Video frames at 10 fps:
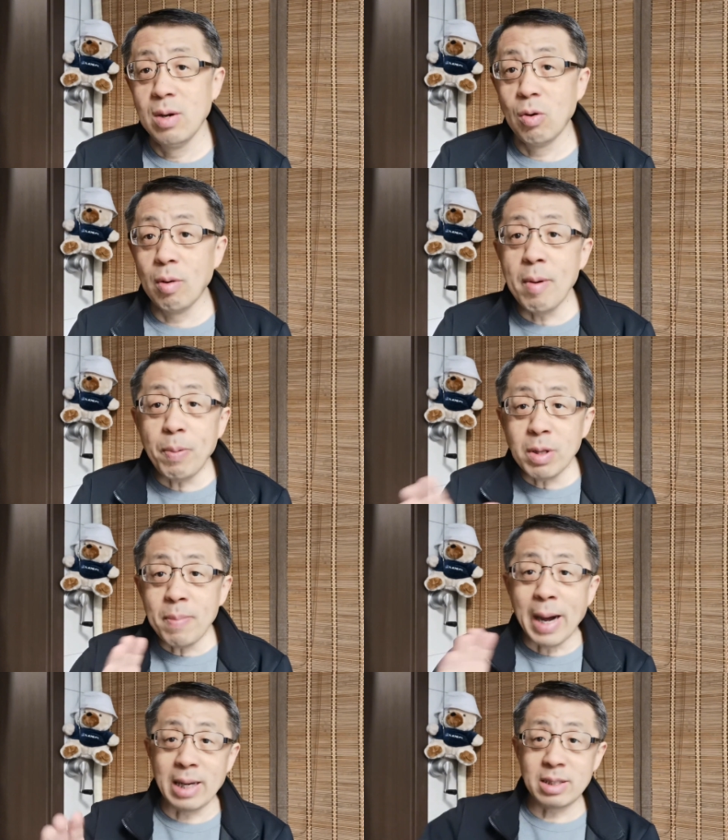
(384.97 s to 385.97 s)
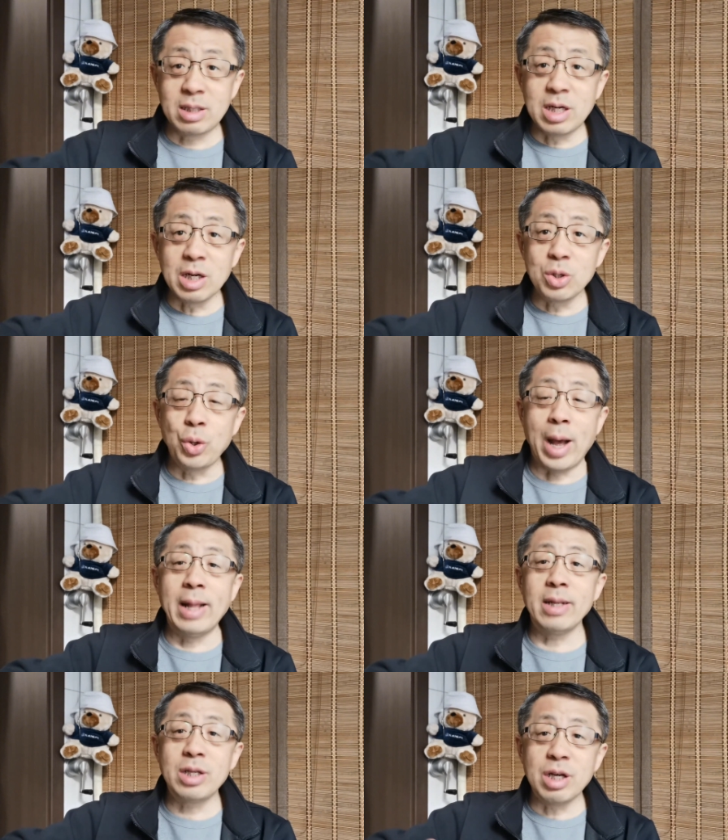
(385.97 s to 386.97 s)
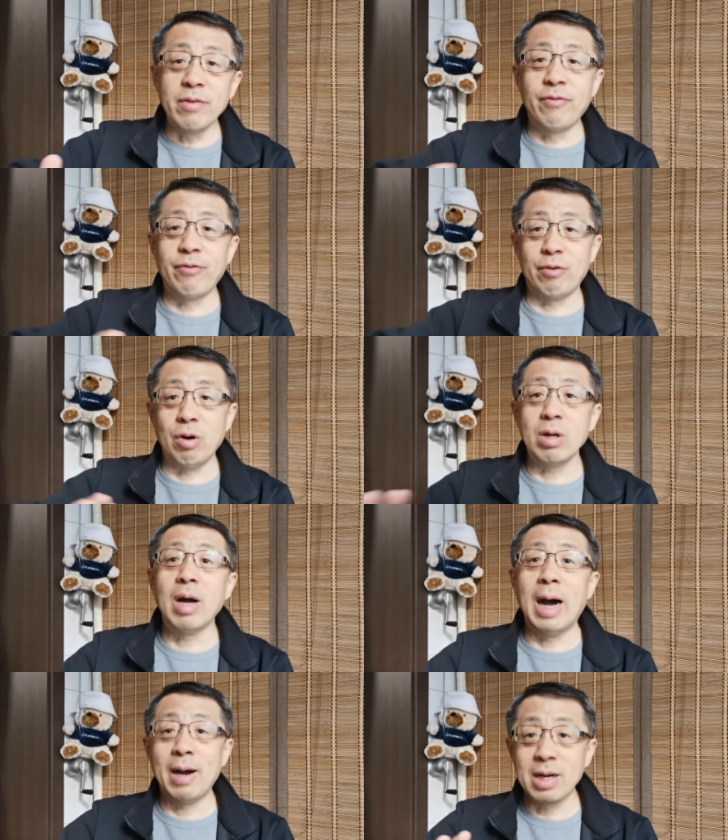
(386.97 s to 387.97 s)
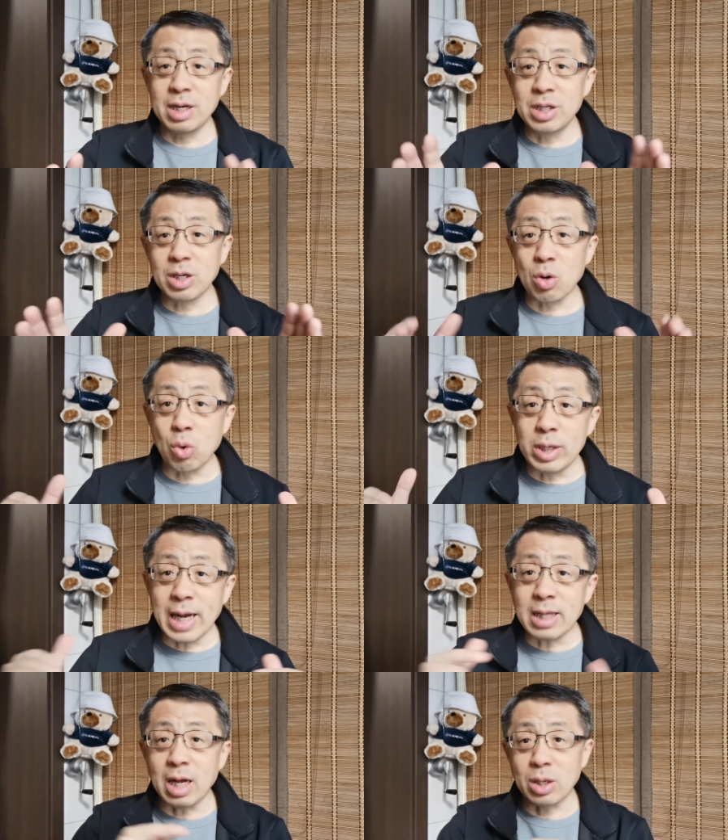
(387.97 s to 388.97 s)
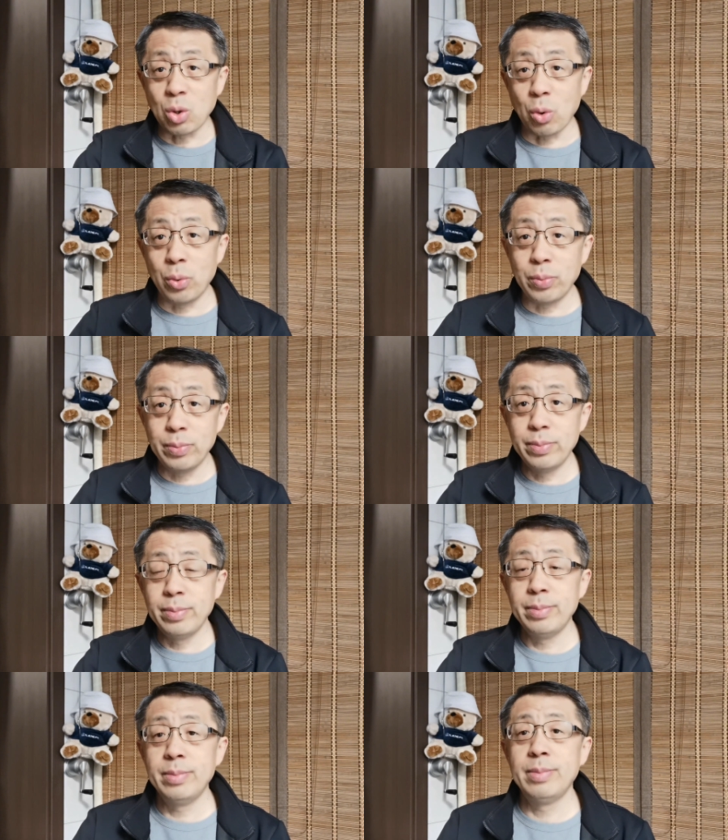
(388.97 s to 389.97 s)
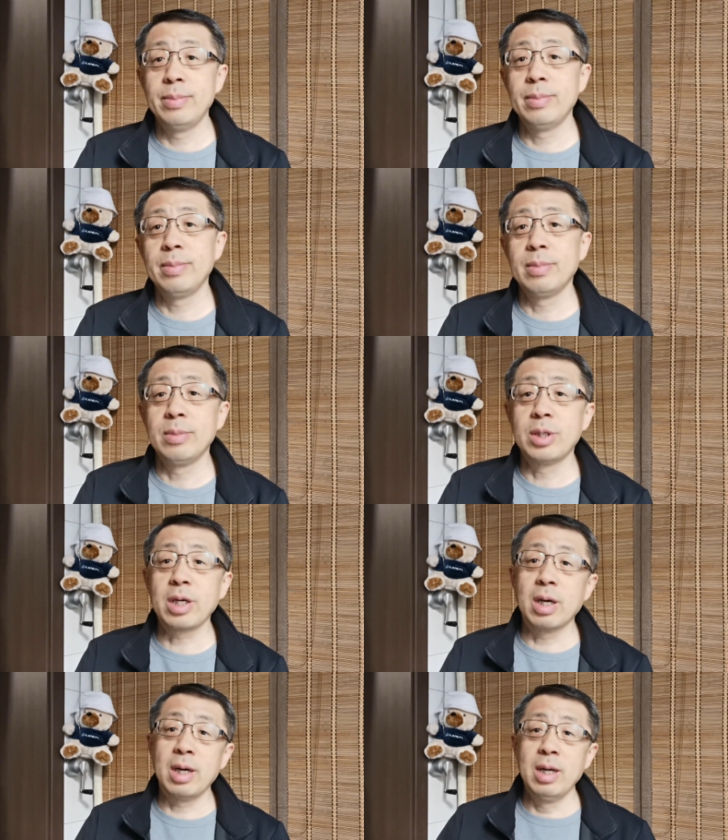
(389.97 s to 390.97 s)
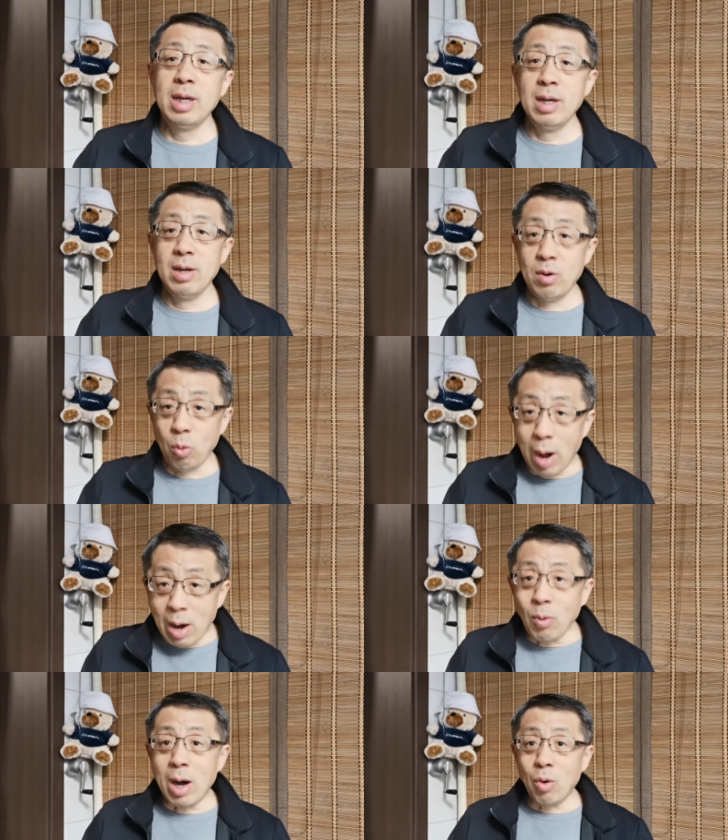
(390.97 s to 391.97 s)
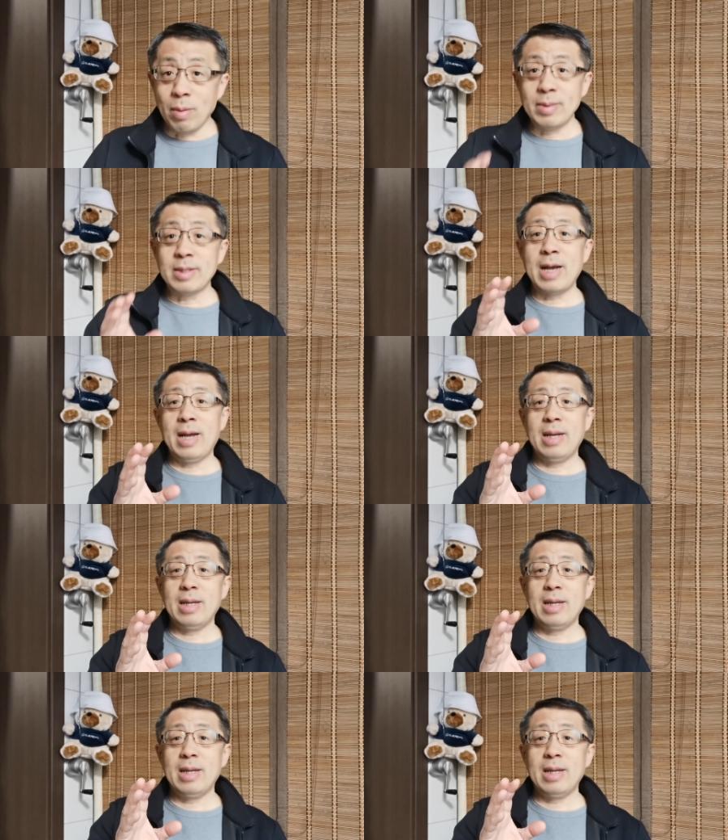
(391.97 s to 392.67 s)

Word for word: 我们不能把政权、政府啊跟这个国家等同。这个往往我们在